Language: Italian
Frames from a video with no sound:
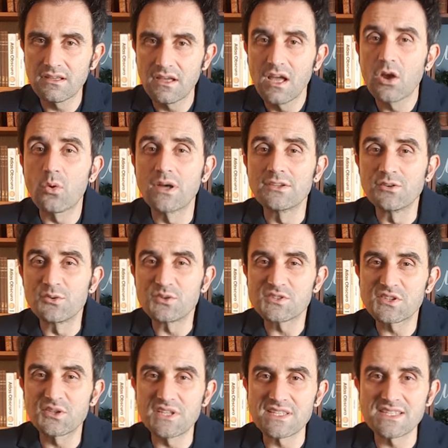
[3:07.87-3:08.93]
Quando il
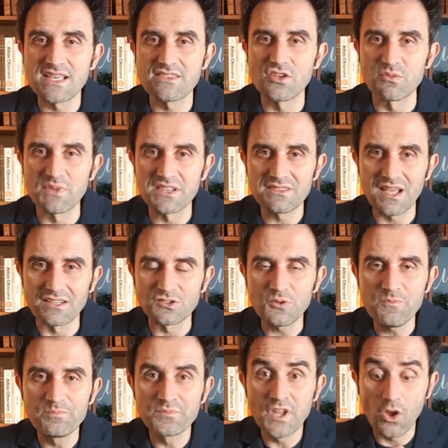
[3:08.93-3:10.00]
custode si è
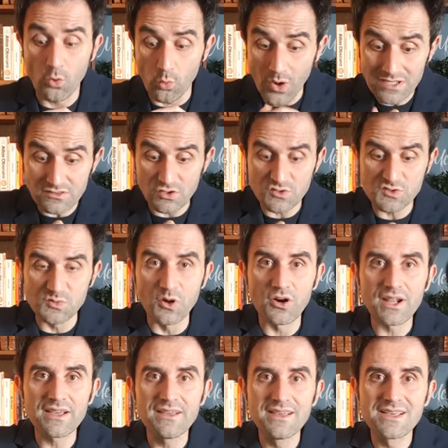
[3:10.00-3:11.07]
addormentato, quattro
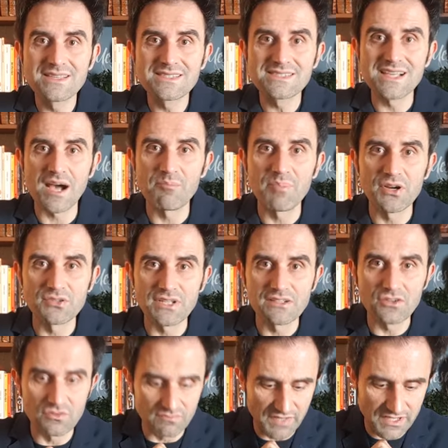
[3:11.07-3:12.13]
suore scappano dal
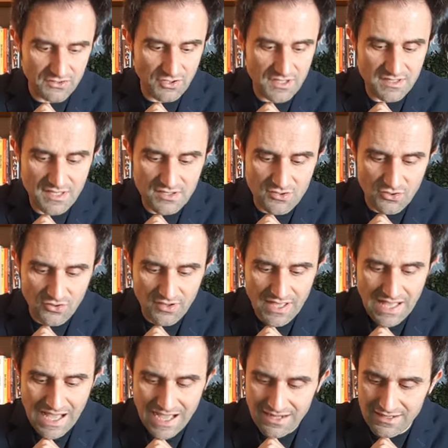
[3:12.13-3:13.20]
convento e chiedono
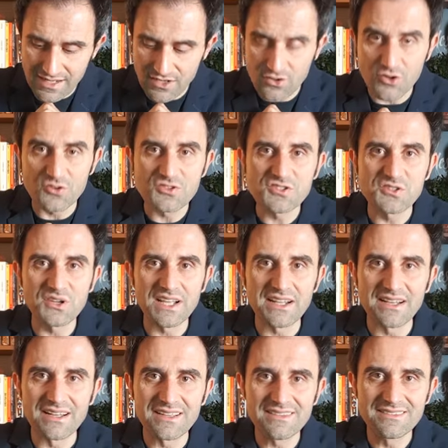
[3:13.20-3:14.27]
alle
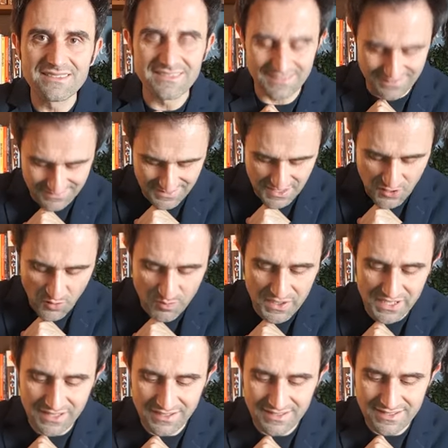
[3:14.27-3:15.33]
consorelle di
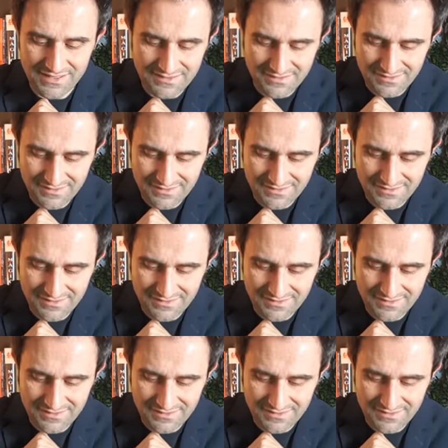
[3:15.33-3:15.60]
coprirle.